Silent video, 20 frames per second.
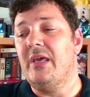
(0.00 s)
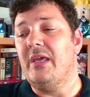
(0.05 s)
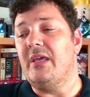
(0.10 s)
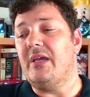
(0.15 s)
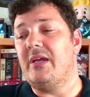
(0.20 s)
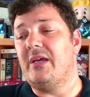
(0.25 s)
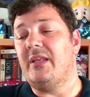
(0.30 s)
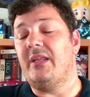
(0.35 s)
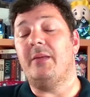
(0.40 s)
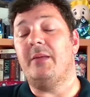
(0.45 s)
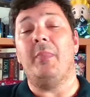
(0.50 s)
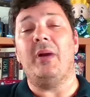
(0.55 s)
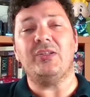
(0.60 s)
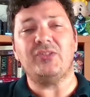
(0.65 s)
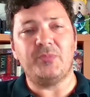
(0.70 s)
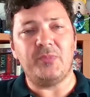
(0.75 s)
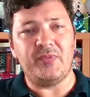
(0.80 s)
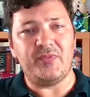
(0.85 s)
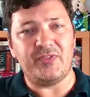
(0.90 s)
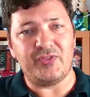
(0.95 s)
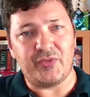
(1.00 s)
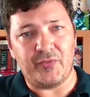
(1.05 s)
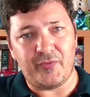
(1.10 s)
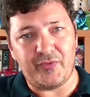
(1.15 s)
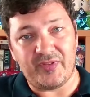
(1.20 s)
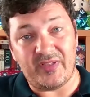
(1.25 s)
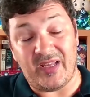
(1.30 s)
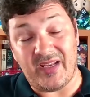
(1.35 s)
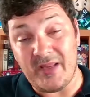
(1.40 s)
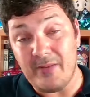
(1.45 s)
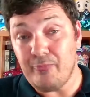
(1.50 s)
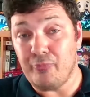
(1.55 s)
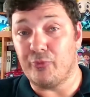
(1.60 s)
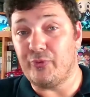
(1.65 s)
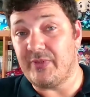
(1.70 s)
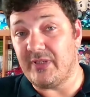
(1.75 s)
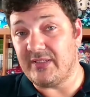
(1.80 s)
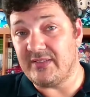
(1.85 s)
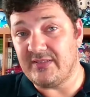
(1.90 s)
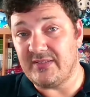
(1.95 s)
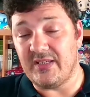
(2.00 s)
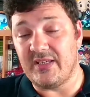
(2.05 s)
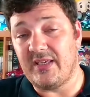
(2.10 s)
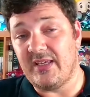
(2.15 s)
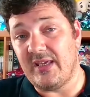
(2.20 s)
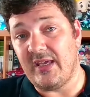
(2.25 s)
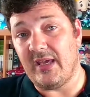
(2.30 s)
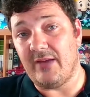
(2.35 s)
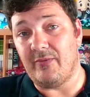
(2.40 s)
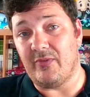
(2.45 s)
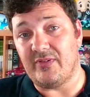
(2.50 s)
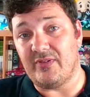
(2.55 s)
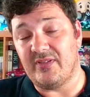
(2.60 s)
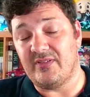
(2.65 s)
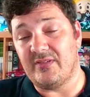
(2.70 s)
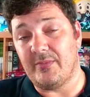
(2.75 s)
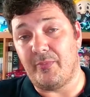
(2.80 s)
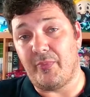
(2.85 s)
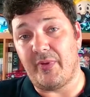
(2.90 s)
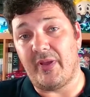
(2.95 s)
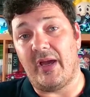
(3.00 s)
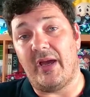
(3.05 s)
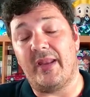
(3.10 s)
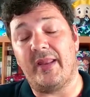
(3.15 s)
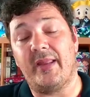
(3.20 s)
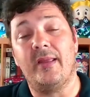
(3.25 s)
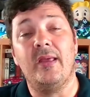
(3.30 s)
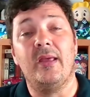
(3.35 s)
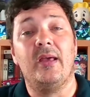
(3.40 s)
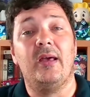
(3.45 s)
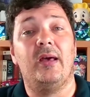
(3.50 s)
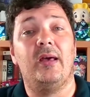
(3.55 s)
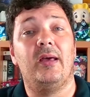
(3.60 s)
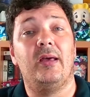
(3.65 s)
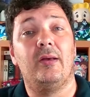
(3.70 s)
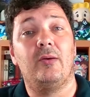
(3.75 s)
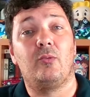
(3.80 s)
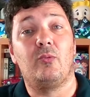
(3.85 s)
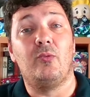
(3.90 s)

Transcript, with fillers: e queria mais uma vez reforçar a importância que é vocês apoiarem uh,